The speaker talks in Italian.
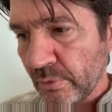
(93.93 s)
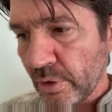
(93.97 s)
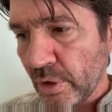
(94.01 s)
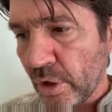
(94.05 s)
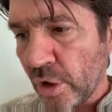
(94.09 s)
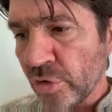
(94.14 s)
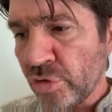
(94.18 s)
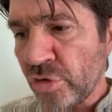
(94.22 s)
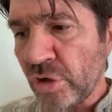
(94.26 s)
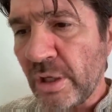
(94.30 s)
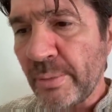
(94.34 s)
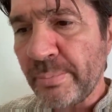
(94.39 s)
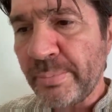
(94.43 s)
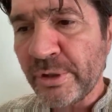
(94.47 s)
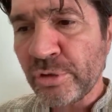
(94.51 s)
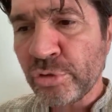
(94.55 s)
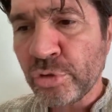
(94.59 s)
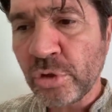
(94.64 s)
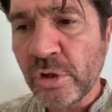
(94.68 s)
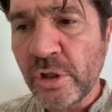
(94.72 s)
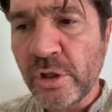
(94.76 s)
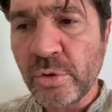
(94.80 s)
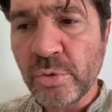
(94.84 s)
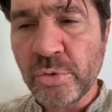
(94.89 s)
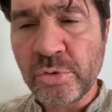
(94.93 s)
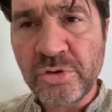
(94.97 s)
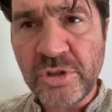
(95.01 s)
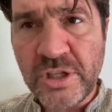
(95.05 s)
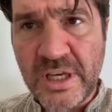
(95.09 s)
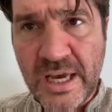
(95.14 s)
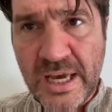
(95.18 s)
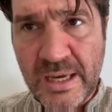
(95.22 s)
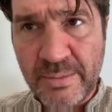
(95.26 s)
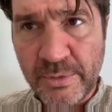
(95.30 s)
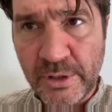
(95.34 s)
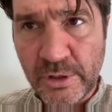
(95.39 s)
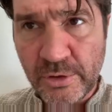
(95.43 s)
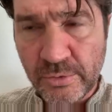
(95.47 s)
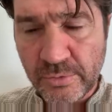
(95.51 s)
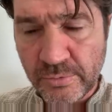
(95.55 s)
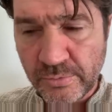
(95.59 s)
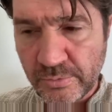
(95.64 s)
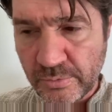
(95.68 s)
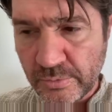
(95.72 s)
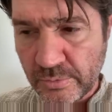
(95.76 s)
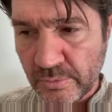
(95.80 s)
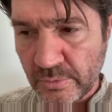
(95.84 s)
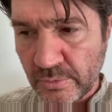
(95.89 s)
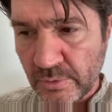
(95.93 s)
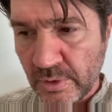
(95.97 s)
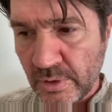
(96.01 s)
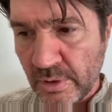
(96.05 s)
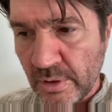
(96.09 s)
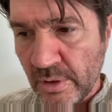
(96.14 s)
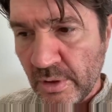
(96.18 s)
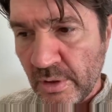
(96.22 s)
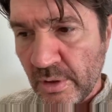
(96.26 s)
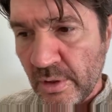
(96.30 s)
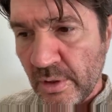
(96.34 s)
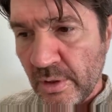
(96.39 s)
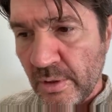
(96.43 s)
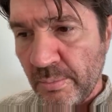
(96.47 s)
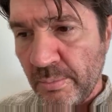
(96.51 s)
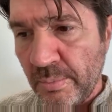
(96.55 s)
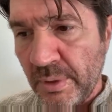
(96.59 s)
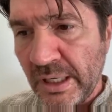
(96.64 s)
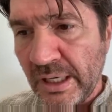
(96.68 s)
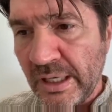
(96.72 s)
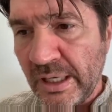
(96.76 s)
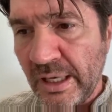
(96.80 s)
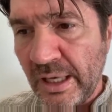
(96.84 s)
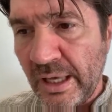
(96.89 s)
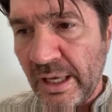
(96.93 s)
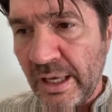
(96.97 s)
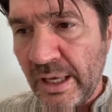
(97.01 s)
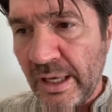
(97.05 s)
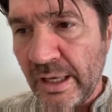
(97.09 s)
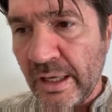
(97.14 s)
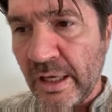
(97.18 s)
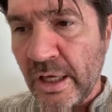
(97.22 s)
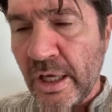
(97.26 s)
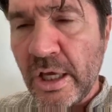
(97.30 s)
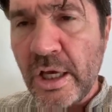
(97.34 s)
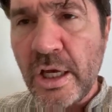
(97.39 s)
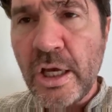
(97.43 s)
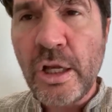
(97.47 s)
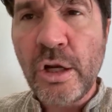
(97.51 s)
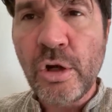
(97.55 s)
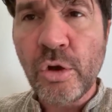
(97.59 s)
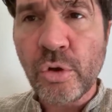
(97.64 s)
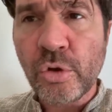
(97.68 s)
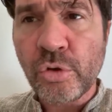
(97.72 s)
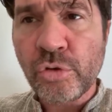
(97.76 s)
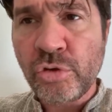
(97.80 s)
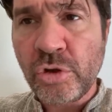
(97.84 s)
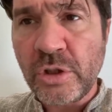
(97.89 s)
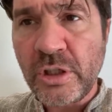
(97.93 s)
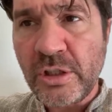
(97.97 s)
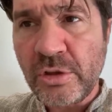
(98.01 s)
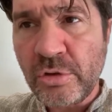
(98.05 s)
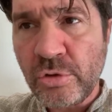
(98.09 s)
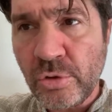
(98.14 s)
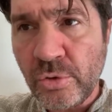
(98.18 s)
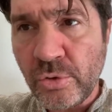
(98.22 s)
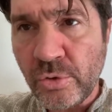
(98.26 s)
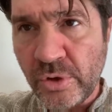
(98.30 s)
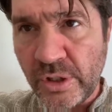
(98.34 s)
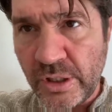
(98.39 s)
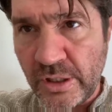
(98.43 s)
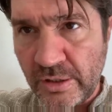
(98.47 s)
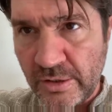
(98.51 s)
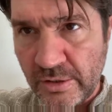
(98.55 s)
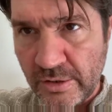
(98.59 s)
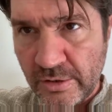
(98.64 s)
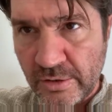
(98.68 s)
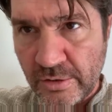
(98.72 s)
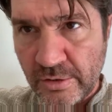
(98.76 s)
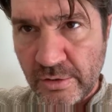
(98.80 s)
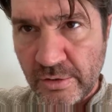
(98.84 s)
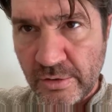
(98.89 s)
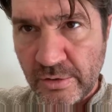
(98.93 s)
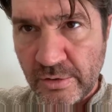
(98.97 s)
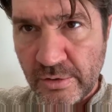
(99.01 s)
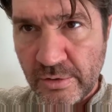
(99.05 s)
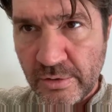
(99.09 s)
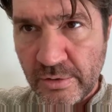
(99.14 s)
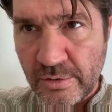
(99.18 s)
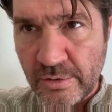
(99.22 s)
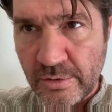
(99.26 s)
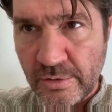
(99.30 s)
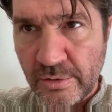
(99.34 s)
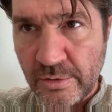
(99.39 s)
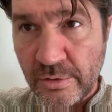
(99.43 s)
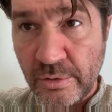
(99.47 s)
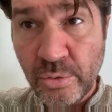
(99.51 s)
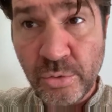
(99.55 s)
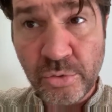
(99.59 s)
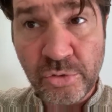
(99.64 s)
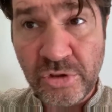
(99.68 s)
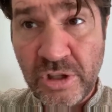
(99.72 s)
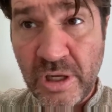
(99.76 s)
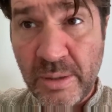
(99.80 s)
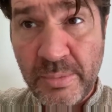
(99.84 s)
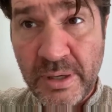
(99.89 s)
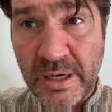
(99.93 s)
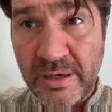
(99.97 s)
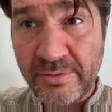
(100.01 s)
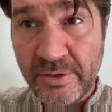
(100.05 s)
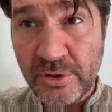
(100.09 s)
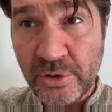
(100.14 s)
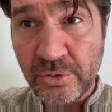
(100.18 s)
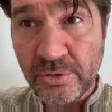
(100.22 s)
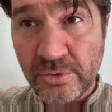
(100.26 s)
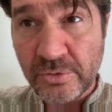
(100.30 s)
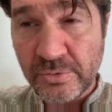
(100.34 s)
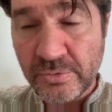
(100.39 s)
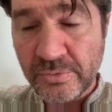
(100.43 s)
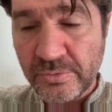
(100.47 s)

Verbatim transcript: Oggi le persone non si amano perché i loro genitori non si amavano.